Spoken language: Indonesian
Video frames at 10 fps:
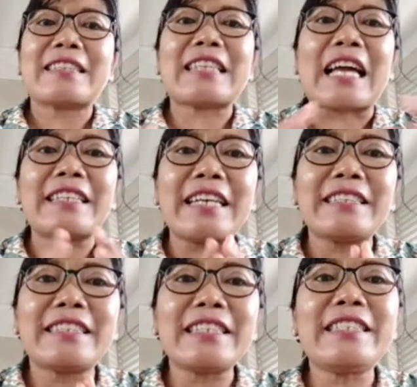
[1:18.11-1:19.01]
Tanda
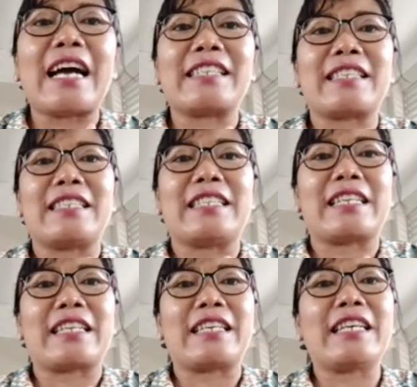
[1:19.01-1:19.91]
jeda
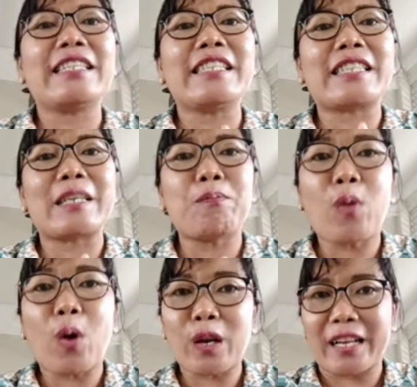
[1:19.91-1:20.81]
sendiri
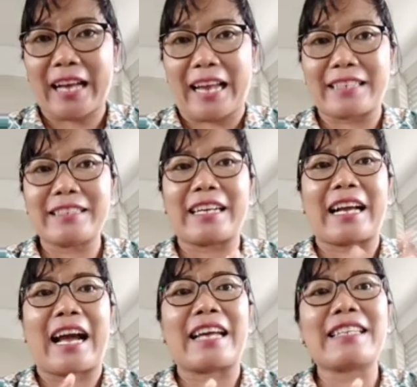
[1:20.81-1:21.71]
disimbolkan
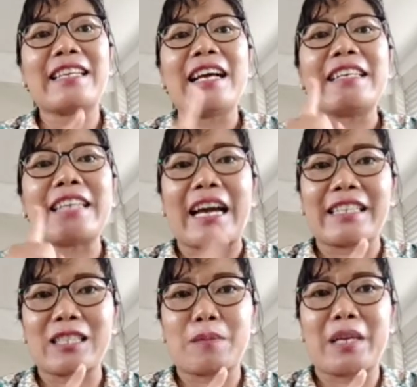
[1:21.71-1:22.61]
dengan
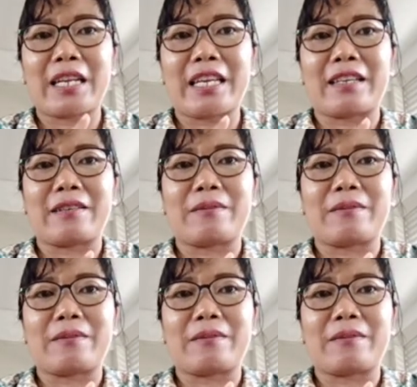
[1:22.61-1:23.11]
garis miring.